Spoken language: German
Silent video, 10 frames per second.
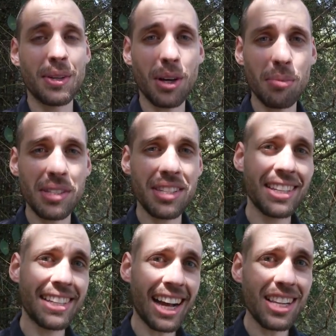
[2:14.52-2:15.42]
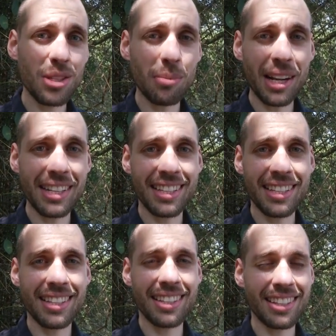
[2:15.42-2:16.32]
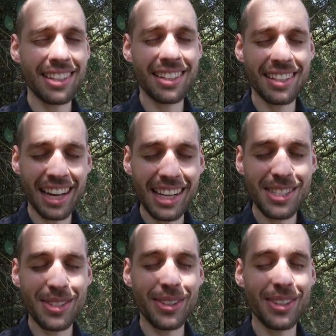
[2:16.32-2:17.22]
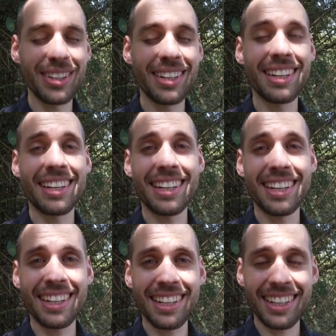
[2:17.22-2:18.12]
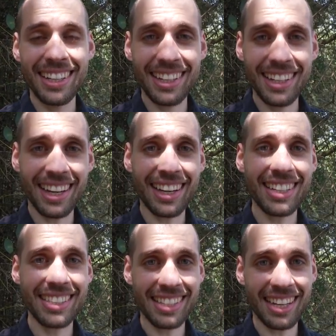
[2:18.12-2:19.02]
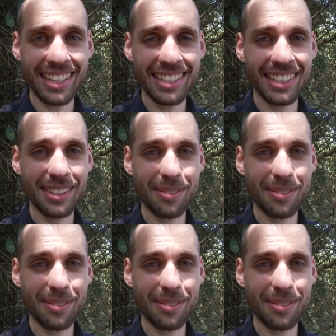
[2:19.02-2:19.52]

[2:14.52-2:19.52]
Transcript: kommt es in nicht allzu bald, äh, nicht allzu langer Zeit.